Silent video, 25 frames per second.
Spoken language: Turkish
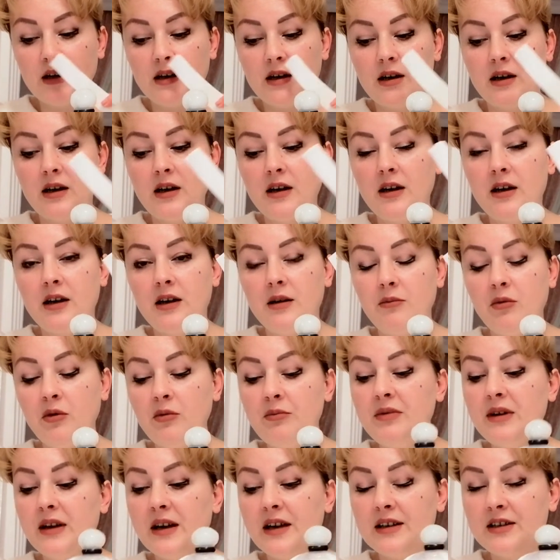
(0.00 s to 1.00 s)
E,
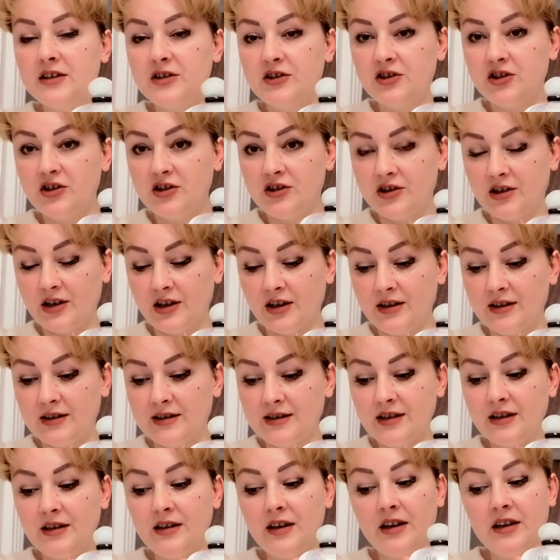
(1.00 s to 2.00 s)
bu beyaz çiçek,
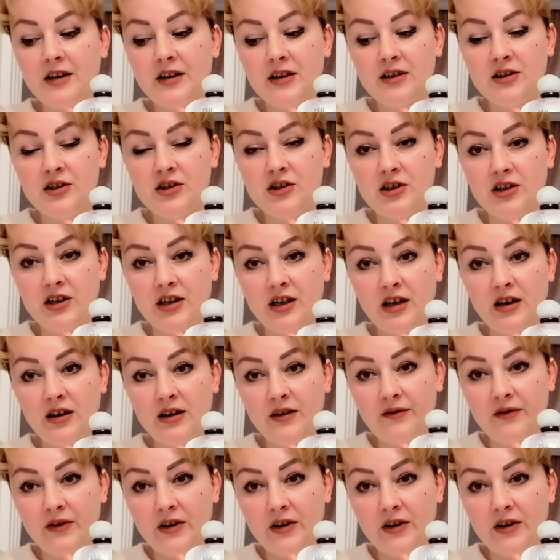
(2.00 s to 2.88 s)
sinarenciye